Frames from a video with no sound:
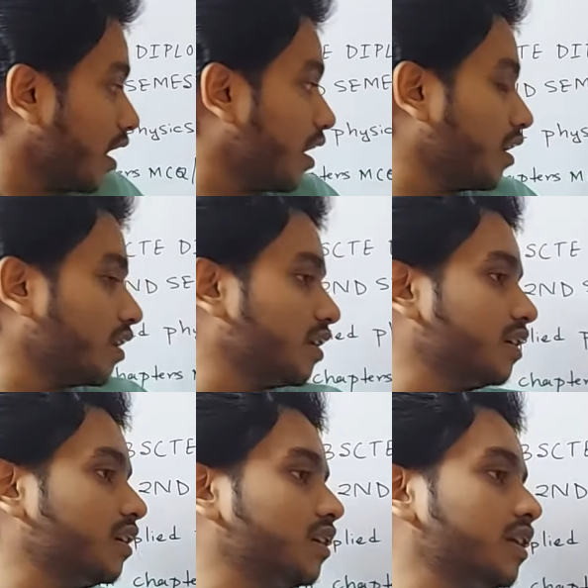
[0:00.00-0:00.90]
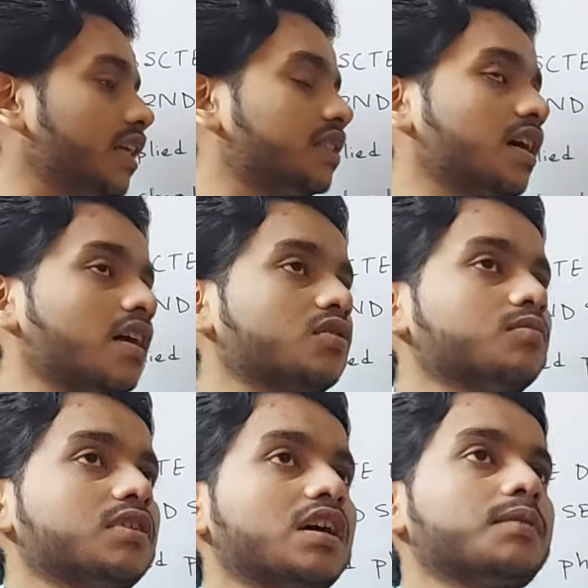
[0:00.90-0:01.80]
আর এছাড়া
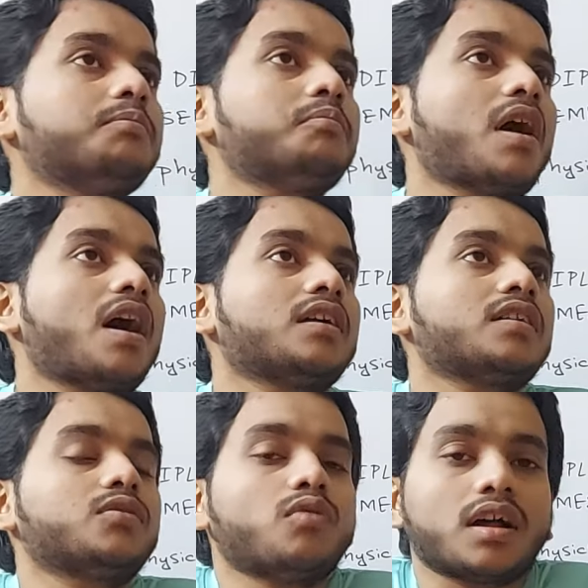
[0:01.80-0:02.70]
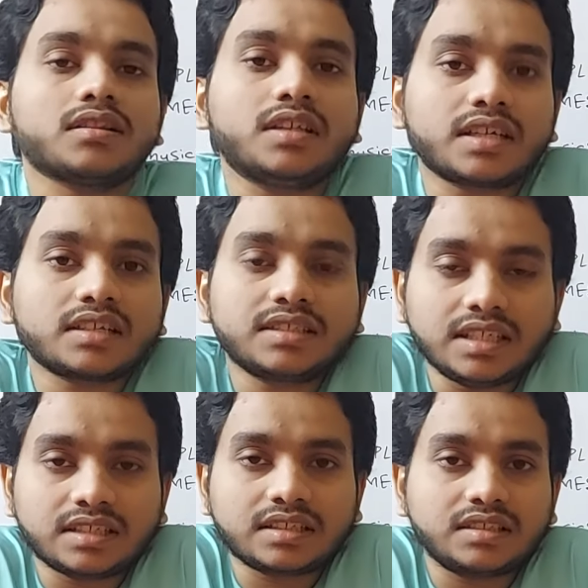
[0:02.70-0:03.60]
তোমরা পার্ট ওয়ান থেকে
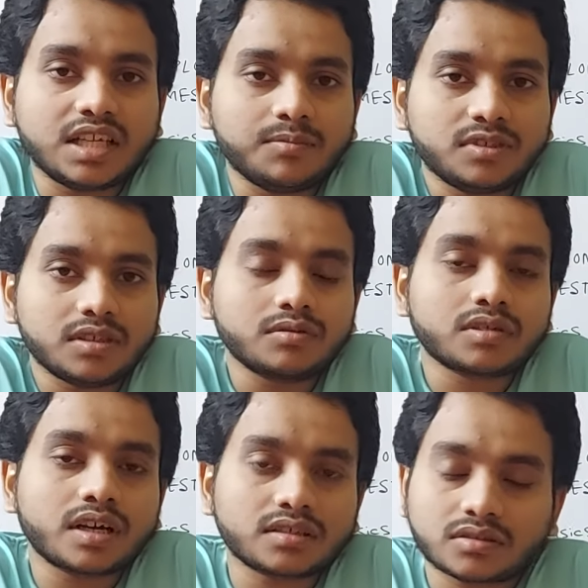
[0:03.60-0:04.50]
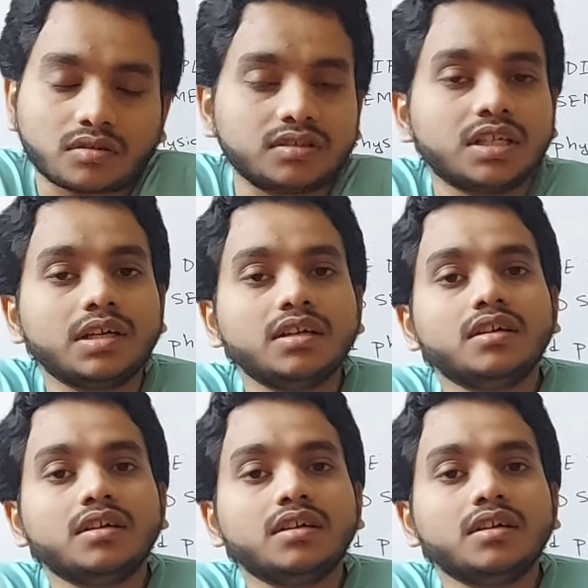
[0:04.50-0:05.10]
সিক্স যে এমসিকিউ সাই সরি যে